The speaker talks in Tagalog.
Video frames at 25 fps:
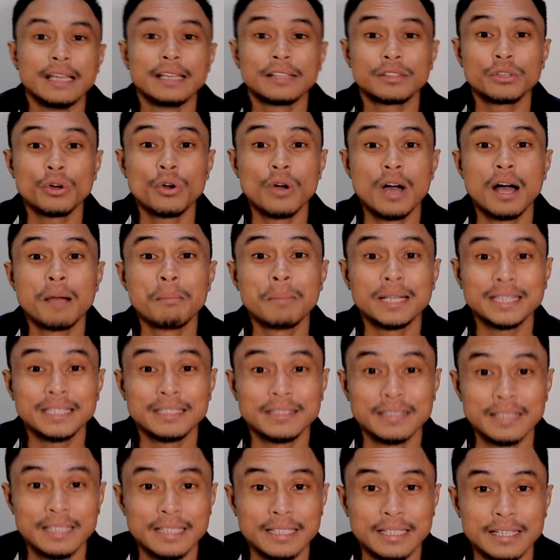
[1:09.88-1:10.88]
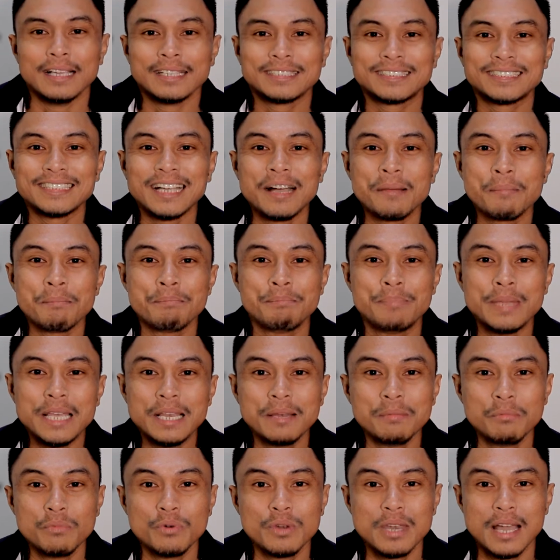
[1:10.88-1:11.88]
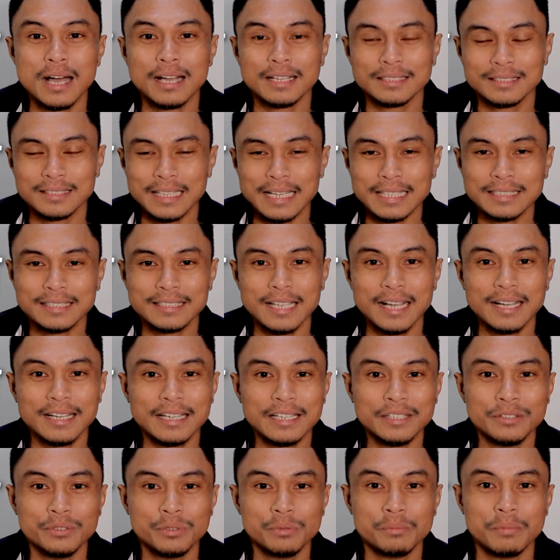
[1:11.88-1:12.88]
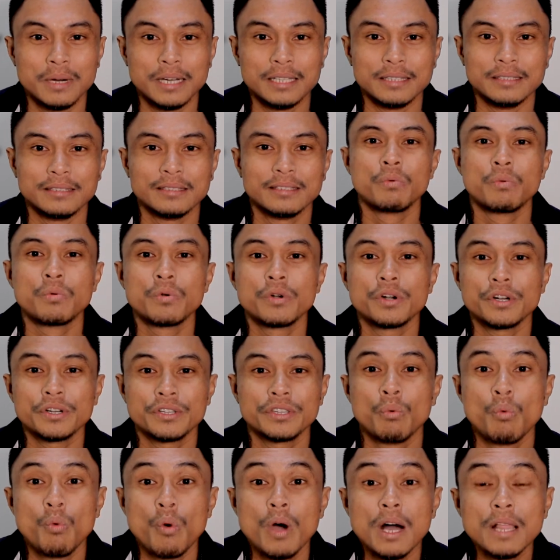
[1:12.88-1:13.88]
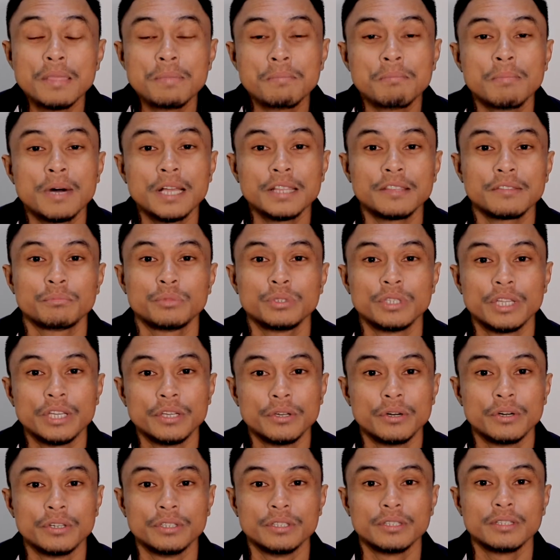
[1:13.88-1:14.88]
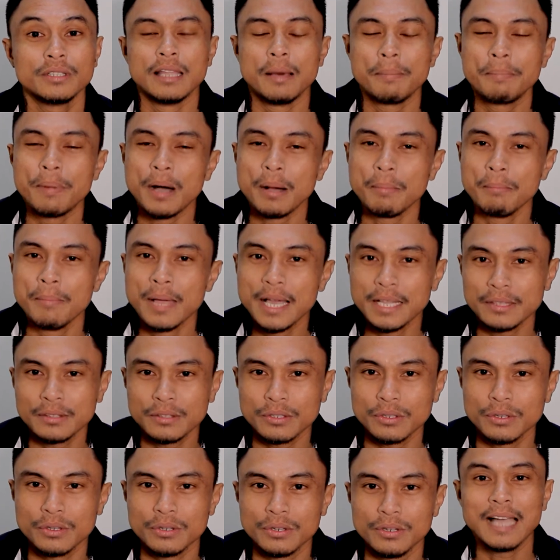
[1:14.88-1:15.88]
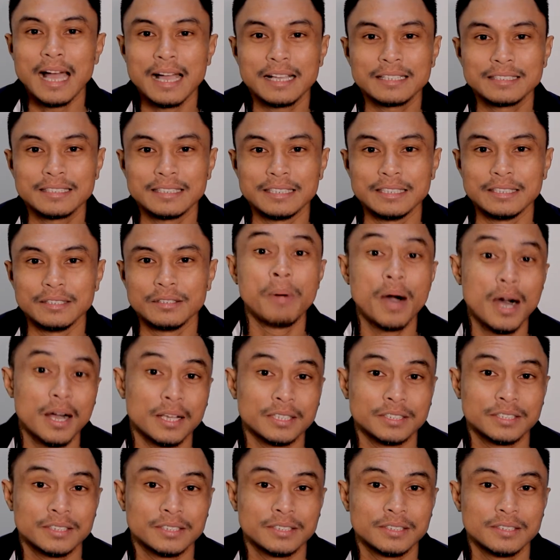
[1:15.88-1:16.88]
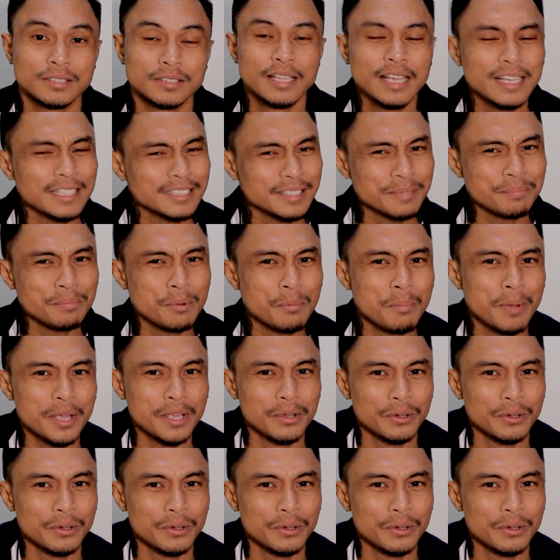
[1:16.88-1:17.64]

Ito ang matindi. Isang bill mo lang sa isang inuman, worth one month mo na yon na pang metro, taxi, bus. Naisip mo ba